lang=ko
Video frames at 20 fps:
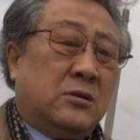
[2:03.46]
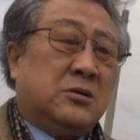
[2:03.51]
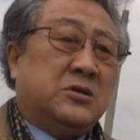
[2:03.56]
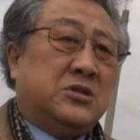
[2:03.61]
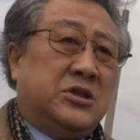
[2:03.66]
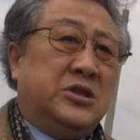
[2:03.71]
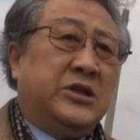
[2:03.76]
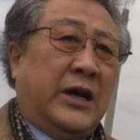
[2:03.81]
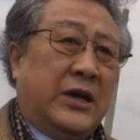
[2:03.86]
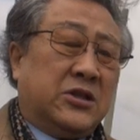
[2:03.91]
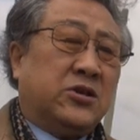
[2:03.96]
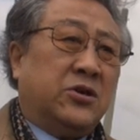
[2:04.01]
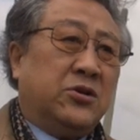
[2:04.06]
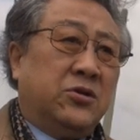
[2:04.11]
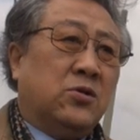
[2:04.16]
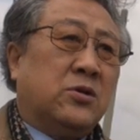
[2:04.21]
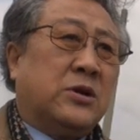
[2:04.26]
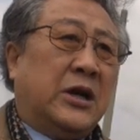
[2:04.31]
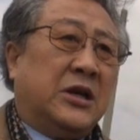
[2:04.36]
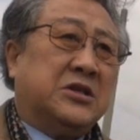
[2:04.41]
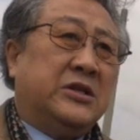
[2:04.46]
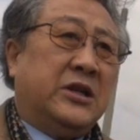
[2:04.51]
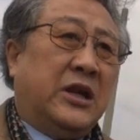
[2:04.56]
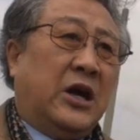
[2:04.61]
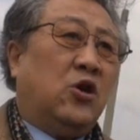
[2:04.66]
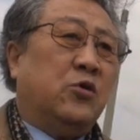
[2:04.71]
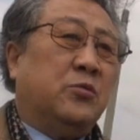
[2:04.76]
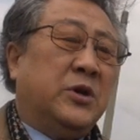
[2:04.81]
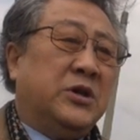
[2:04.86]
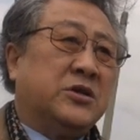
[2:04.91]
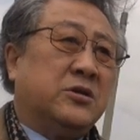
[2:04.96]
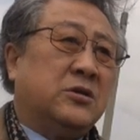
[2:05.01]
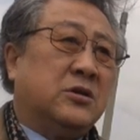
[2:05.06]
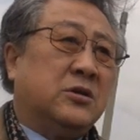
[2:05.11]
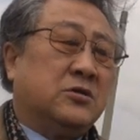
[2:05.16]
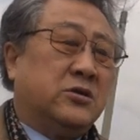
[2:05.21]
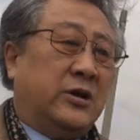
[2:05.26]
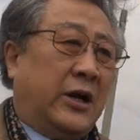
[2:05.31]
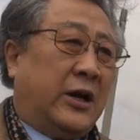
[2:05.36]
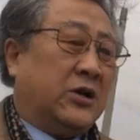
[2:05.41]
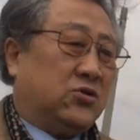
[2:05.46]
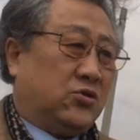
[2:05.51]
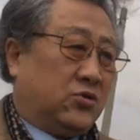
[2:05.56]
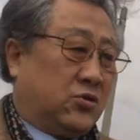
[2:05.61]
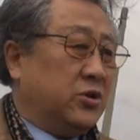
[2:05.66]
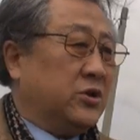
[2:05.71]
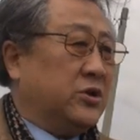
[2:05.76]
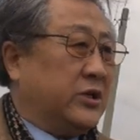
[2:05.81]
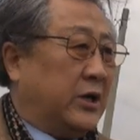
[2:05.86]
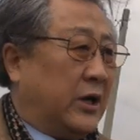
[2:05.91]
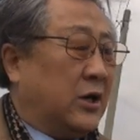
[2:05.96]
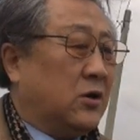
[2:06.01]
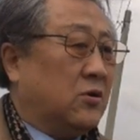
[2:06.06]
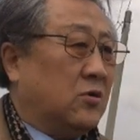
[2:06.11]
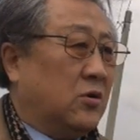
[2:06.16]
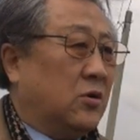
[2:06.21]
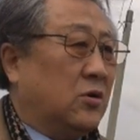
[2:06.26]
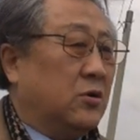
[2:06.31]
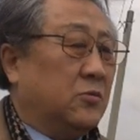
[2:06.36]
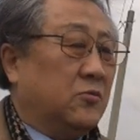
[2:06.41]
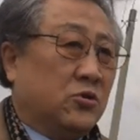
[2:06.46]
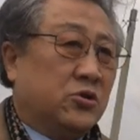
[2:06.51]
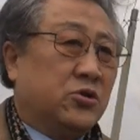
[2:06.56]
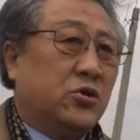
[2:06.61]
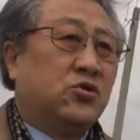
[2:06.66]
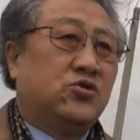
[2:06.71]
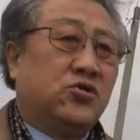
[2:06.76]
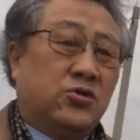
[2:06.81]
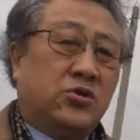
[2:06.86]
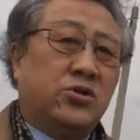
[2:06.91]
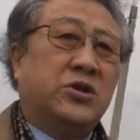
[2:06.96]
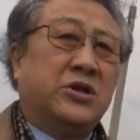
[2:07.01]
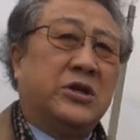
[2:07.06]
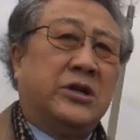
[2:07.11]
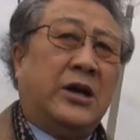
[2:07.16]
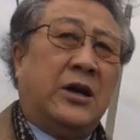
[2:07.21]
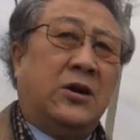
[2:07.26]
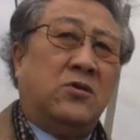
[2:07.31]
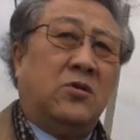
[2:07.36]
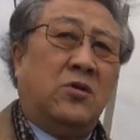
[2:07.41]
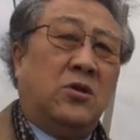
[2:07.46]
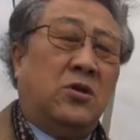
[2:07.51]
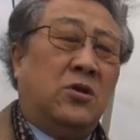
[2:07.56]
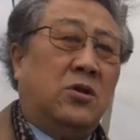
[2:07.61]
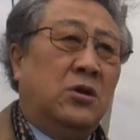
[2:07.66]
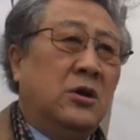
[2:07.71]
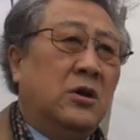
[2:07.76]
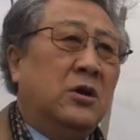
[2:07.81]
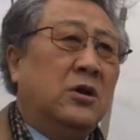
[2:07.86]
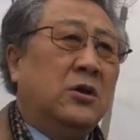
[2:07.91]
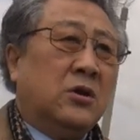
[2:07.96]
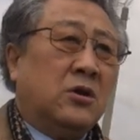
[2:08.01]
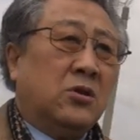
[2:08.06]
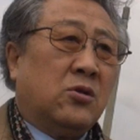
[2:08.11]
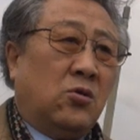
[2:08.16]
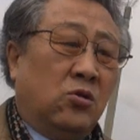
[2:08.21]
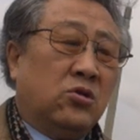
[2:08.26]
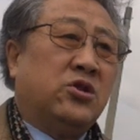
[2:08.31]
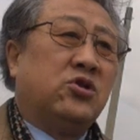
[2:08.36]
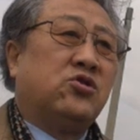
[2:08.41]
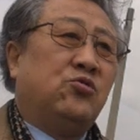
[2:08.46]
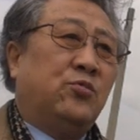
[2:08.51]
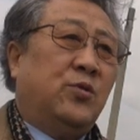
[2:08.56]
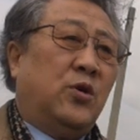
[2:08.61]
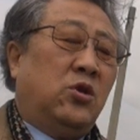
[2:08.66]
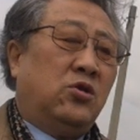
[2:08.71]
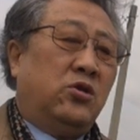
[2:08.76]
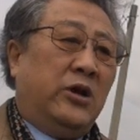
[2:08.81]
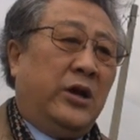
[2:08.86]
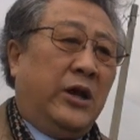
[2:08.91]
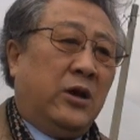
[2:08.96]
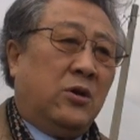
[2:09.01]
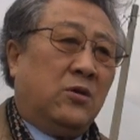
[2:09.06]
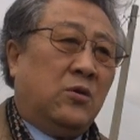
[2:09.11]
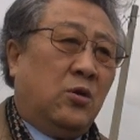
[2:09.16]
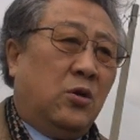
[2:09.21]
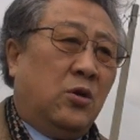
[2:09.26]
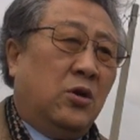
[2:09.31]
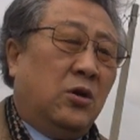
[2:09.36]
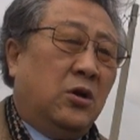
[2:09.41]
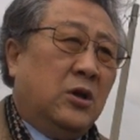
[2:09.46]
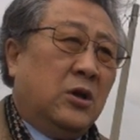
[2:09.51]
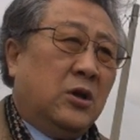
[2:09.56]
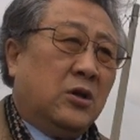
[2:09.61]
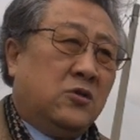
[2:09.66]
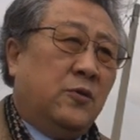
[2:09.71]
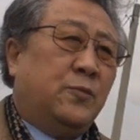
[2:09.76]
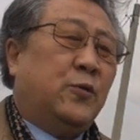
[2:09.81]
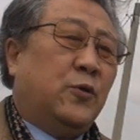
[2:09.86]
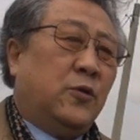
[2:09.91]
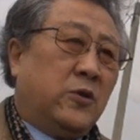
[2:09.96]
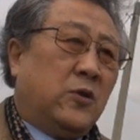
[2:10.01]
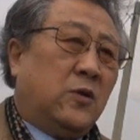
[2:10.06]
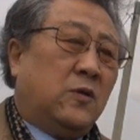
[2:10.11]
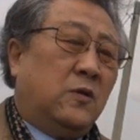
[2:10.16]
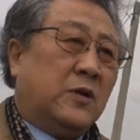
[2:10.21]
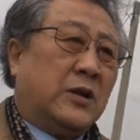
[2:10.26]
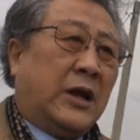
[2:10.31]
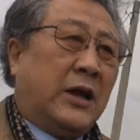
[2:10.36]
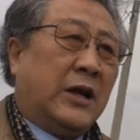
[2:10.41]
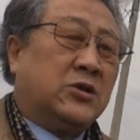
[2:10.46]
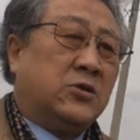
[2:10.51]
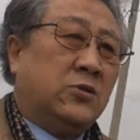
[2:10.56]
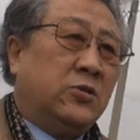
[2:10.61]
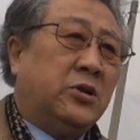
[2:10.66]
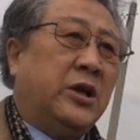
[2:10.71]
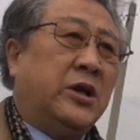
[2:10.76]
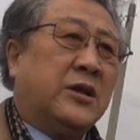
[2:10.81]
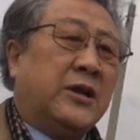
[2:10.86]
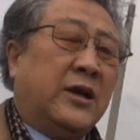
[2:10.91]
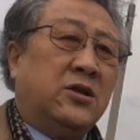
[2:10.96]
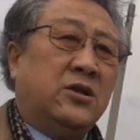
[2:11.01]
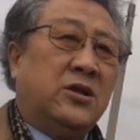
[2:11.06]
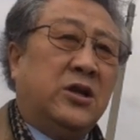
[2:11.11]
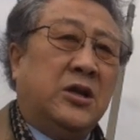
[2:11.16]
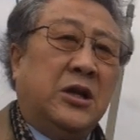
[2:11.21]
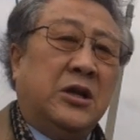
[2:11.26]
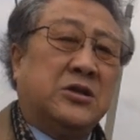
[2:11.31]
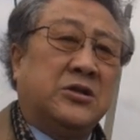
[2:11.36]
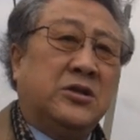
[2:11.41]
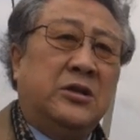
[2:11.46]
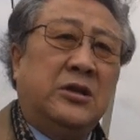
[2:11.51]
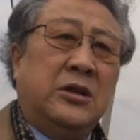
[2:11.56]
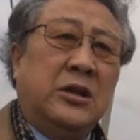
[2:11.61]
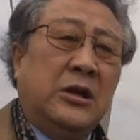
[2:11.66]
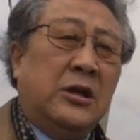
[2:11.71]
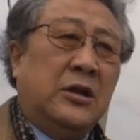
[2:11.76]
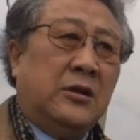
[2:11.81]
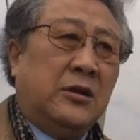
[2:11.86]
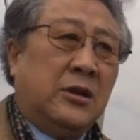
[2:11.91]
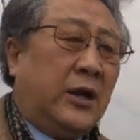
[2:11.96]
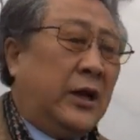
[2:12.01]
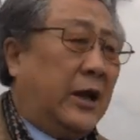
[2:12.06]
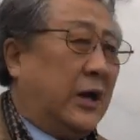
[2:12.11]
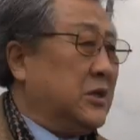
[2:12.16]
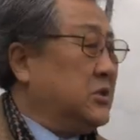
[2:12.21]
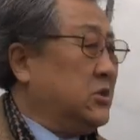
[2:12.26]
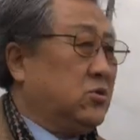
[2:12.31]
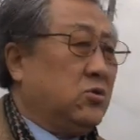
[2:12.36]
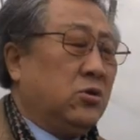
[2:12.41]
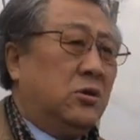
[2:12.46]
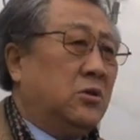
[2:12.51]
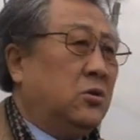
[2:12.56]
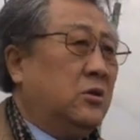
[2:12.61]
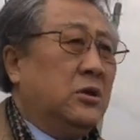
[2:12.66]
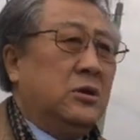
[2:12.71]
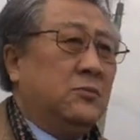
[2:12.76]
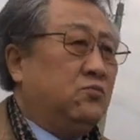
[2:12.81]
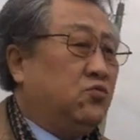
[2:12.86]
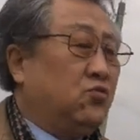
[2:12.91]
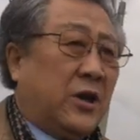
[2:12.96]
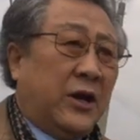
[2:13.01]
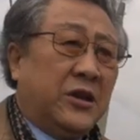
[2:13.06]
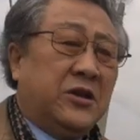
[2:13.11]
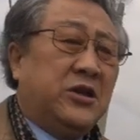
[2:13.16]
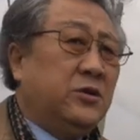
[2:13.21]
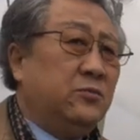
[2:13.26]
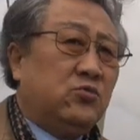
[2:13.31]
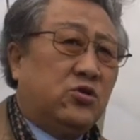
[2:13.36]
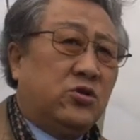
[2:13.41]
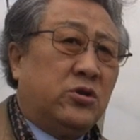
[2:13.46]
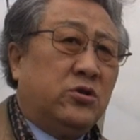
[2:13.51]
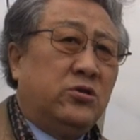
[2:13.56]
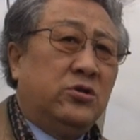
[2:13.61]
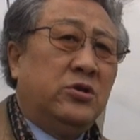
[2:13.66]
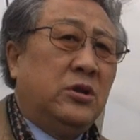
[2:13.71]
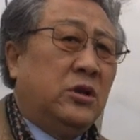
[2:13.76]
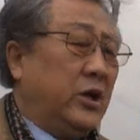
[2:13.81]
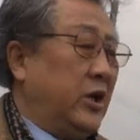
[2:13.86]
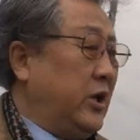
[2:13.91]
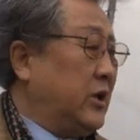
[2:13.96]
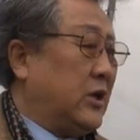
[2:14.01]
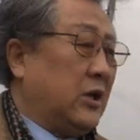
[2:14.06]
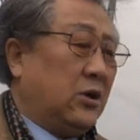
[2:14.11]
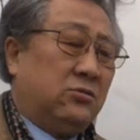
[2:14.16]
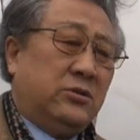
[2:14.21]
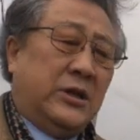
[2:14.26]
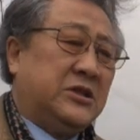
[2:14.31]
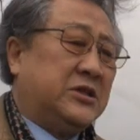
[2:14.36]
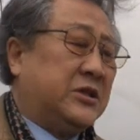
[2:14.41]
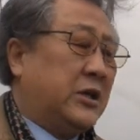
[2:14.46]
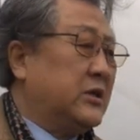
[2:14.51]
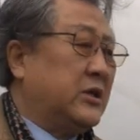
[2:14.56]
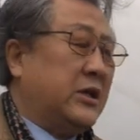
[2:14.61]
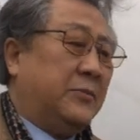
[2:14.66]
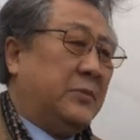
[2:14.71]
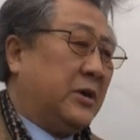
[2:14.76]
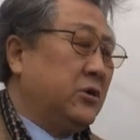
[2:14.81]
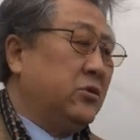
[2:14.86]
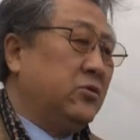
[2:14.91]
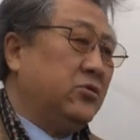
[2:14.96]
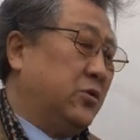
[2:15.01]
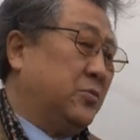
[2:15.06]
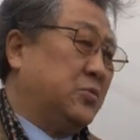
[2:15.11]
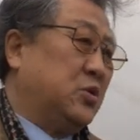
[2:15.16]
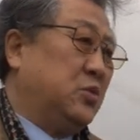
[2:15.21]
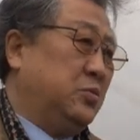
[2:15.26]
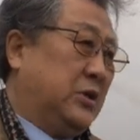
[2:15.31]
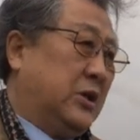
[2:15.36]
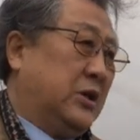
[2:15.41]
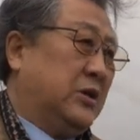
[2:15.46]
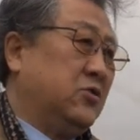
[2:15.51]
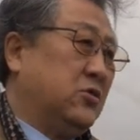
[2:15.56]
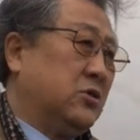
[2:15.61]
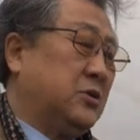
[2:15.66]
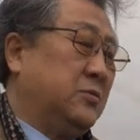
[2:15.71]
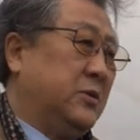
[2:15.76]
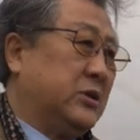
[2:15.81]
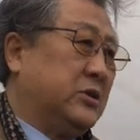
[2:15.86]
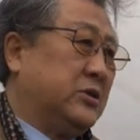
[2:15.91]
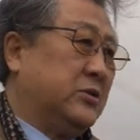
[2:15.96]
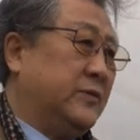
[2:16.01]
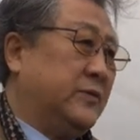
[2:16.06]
지나서 여기까지 나오면서 그 하수 처리를 하고 석수 처리를 하고 공기구멍을 내고 그버력을다 처리했다는 데 대해서는 나는 아직도 북한 힘으로는 했다고 난 장담하기는 어렵습니다. 솔직히 네,